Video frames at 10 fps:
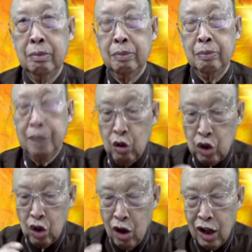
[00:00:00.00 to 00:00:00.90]
พระเจ้า
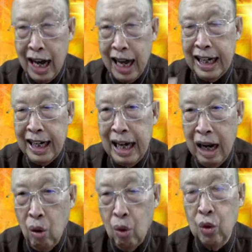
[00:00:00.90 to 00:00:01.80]
ต้องการให้
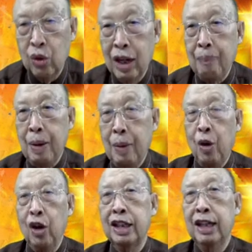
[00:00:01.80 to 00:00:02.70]
เฮารับพระพ
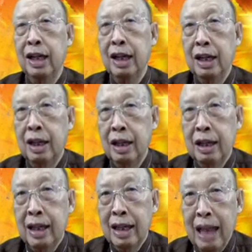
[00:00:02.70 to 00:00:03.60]
ร
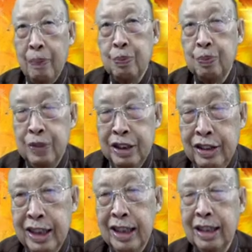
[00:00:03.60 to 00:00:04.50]
รับชี
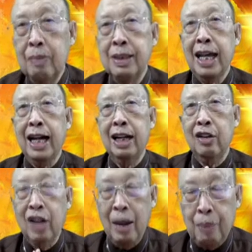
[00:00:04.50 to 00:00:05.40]
วิตเนื้อธรรมชาติแล้ว
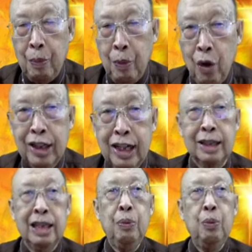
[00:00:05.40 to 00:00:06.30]
รับพระพรนั่น
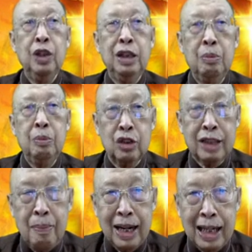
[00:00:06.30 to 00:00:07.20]
ที่ผู้อื่นบ่สา
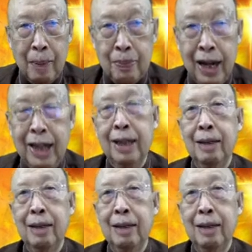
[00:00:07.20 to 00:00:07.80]
มารถรับได้